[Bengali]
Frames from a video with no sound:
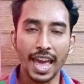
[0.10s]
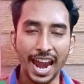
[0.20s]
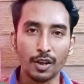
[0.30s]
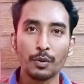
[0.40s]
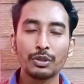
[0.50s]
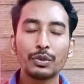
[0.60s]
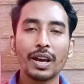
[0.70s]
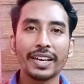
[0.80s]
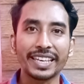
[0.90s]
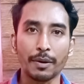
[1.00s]
হ্যালো বন্ধুরা
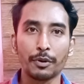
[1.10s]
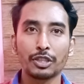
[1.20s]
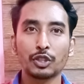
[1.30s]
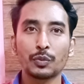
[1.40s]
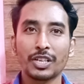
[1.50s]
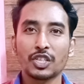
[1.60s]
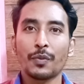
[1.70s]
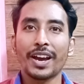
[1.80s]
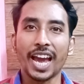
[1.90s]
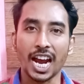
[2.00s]
কেমন আছো তোমরা
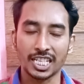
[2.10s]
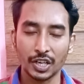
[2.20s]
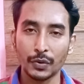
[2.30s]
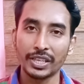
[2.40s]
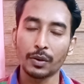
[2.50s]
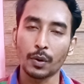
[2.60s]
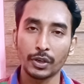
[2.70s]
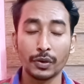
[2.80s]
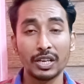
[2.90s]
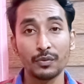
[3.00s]
সবাই আশা করি অনেক
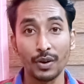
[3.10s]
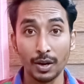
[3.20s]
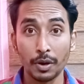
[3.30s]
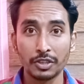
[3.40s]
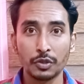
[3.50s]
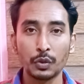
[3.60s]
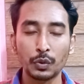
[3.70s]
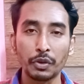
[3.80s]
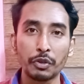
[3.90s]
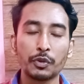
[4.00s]
অনেক ভালো আছো তো
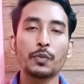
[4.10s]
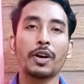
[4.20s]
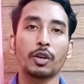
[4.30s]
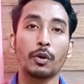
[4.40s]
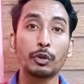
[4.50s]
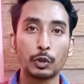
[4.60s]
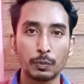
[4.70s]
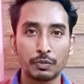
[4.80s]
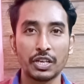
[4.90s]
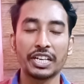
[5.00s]
ইউটিউবার হো ইউটিউব
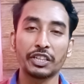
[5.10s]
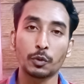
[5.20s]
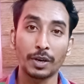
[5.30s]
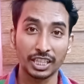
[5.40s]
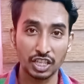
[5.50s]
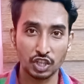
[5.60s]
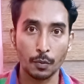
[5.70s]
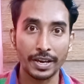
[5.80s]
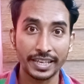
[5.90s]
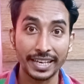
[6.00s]
চ্যানেলে তোমাদের
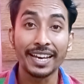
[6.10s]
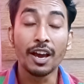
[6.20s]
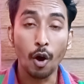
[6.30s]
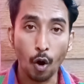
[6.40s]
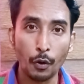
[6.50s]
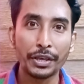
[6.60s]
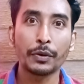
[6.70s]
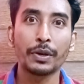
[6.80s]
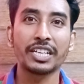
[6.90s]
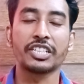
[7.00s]
সবাইকে অনেক অনেক